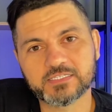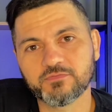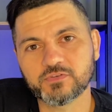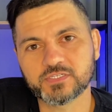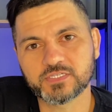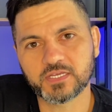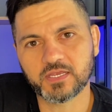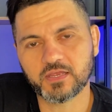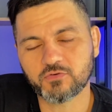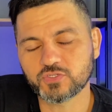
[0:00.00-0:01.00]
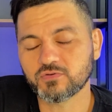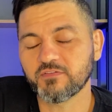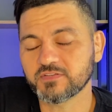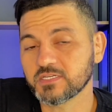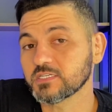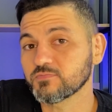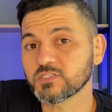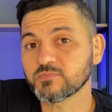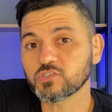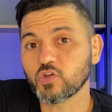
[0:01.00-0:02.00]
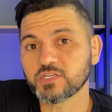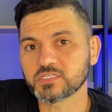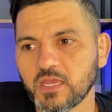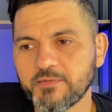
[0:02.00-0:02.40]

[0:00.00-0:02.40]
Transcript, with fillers: se você continuar fazendo as mesmas coisas.